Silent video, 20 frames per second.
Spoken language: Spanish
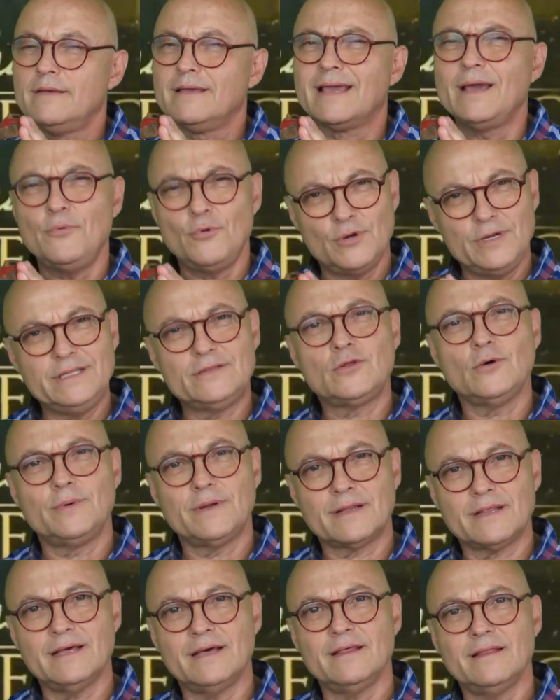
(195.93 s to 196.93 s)
Qué bonito,
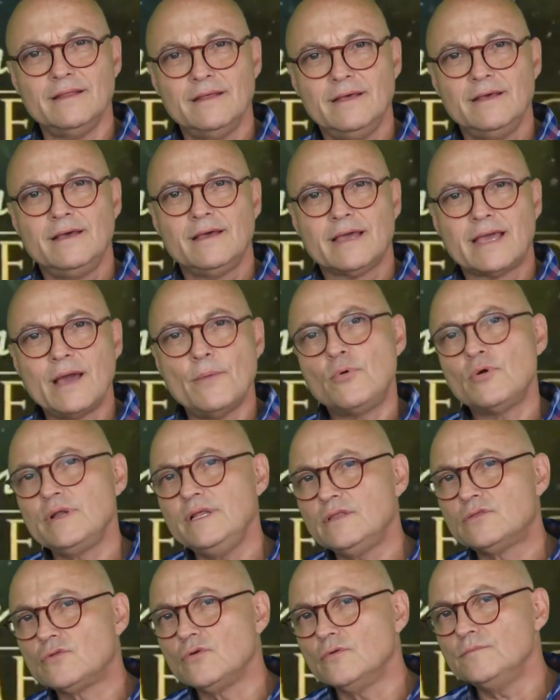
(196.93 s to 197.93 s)
¿verdad? Qué
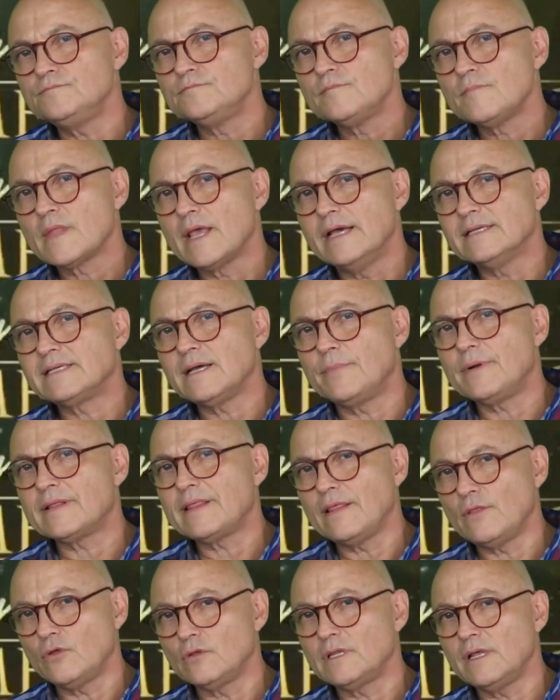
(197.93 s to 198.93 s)
bonito es saber
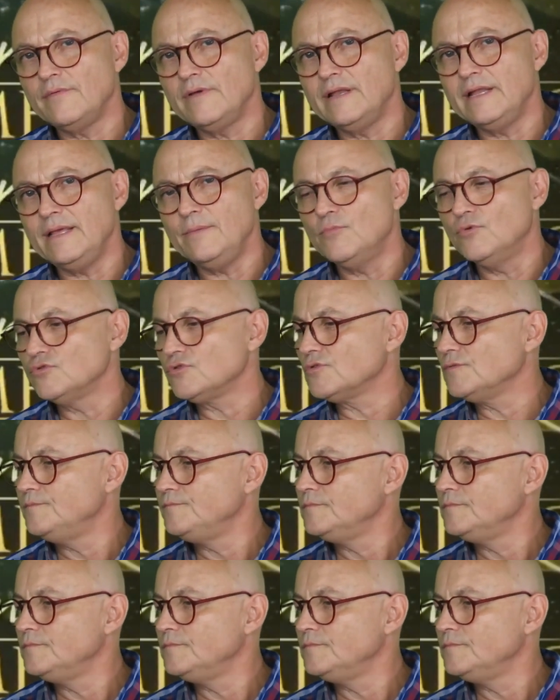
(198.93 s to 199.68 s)
de dónde venimos,